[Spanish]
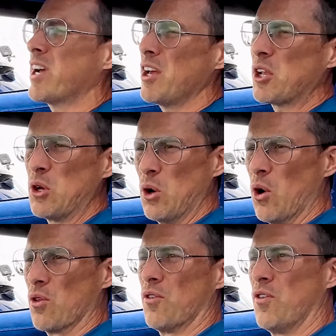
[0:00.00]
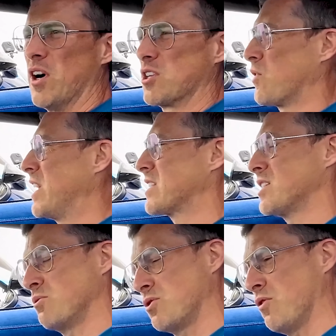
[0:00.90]
E ignoraremos tu primera carrera,
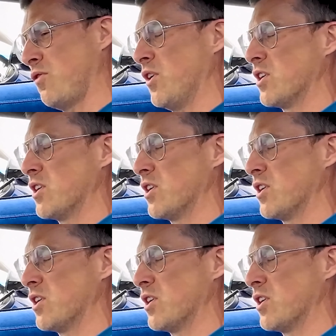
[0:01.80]
porque fue tu primer